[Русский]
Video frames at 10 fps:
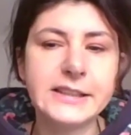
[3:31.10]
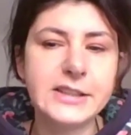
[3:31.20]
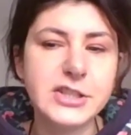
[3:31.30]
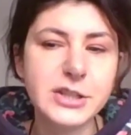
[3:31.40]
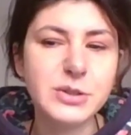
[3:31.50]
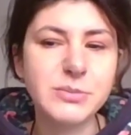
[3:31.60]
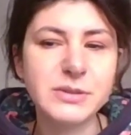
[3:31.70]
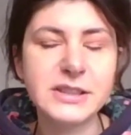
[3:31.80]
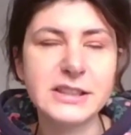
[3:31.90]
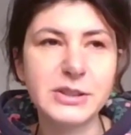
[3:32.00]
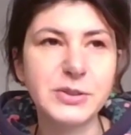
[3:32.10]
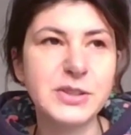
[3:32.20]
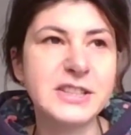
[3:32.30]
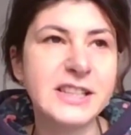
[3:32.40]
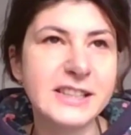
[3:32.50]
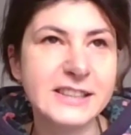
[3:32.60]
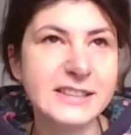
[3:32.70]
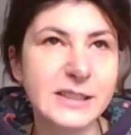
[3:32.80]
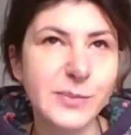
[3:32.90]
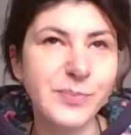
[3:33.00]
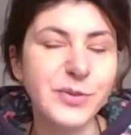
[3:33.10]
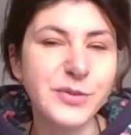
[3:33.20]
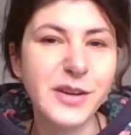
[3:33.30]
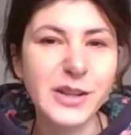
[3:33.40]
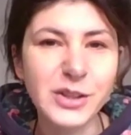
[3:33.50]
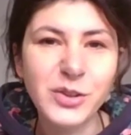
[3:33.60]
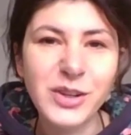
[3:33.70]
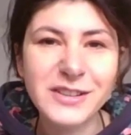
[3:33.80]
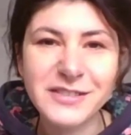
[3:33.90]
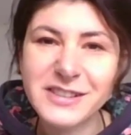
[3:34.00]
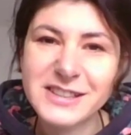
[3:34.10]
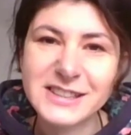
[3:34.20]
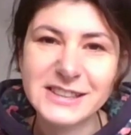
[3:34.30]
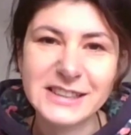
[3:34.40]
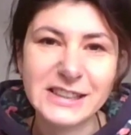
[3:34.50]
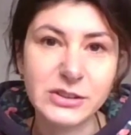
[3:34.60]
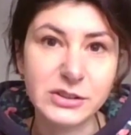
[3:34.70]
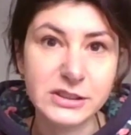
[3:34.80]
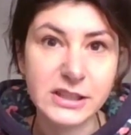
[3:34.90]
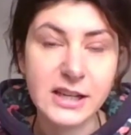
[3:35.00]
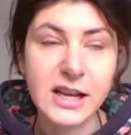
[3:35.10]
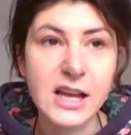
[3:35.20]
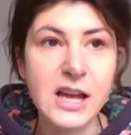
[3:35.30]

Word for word: И сейчас у меня такой, знаете, 2.0 версия, то есть я,